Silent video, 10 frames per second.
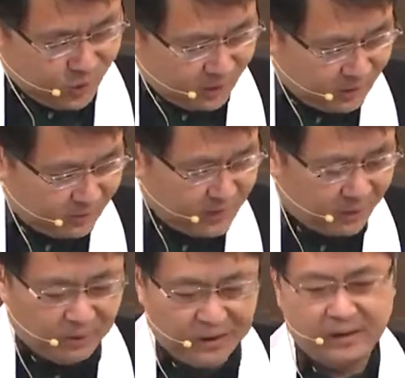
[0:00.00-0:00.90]
tetap
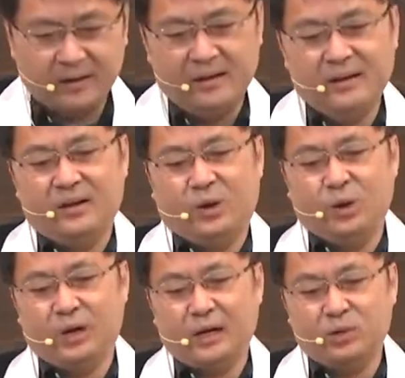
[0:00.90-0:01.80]
sama ya.
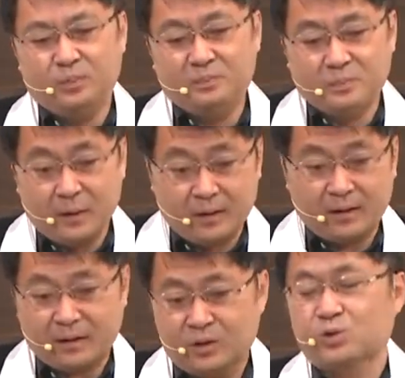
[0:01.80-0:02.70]
Orang itu
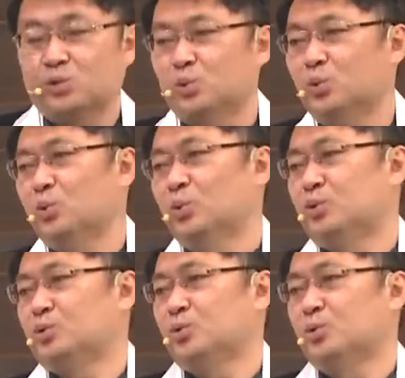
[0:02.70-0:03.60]

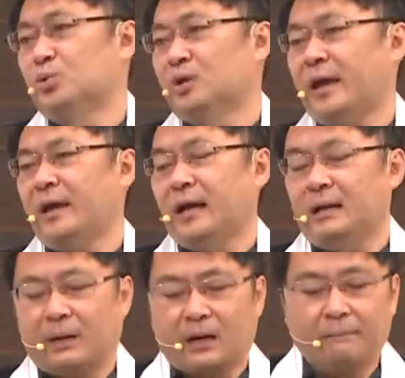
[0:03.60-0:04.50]
bersungut-sungut, kayak nggak ada
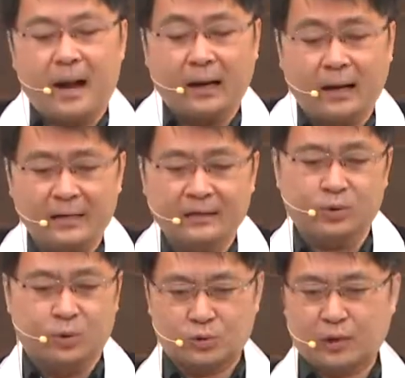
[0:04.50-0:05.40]
perkembangan
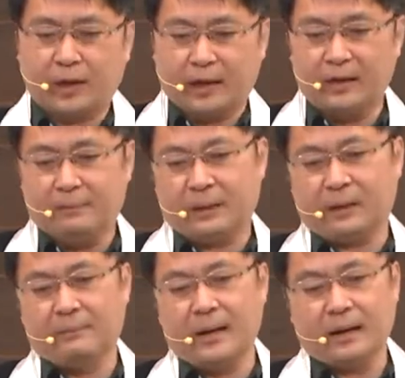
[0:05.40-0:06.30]
gitu loh, saya so ya. nggak ada
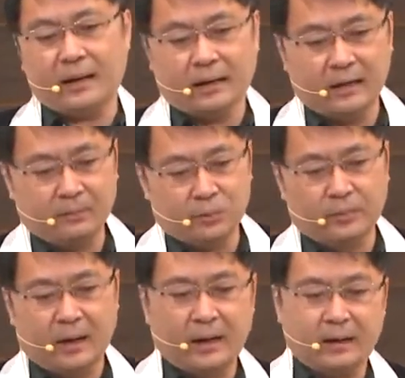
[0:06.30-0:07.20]
perkembangan, nggak ada
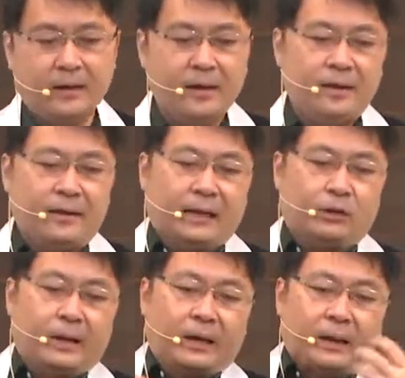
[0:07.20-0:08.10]
perubahan atau
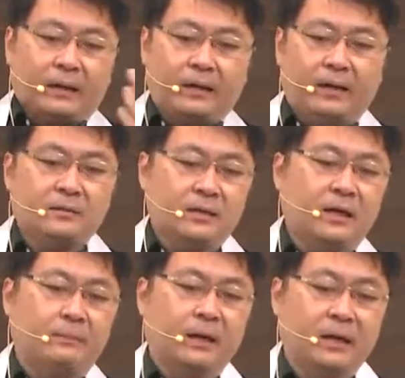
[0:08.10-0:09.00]
bagaimana ya.
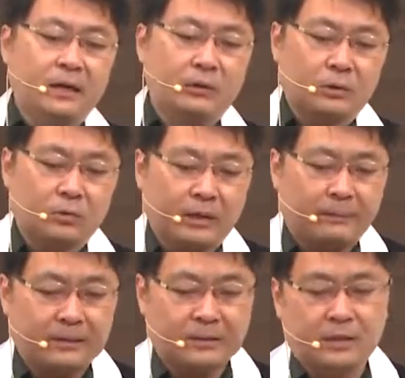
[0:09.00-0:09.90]
Sehingga bagian ini waktu kita
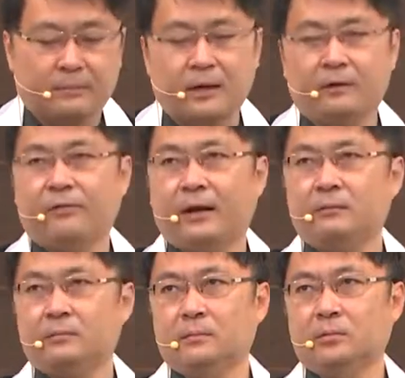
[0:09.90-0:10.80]
baca tetap
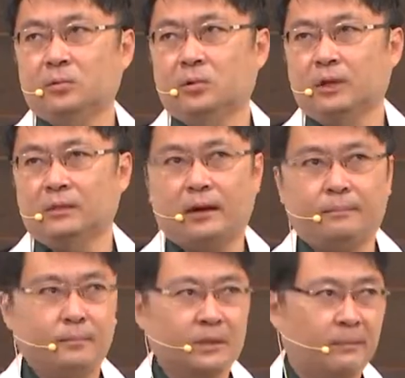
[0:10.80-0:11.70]
relevan untuk
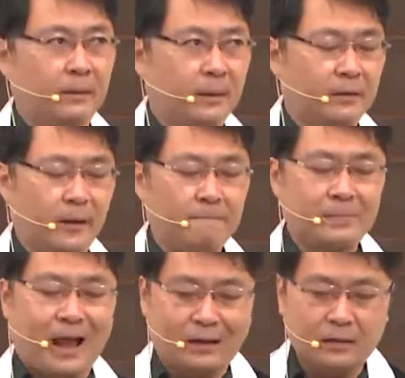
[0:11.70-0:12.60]
kita sampai pada
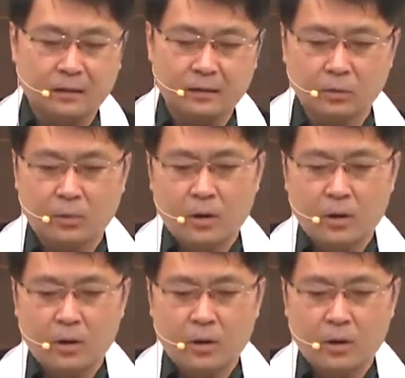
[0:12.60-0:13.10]
hari ini. Gitu.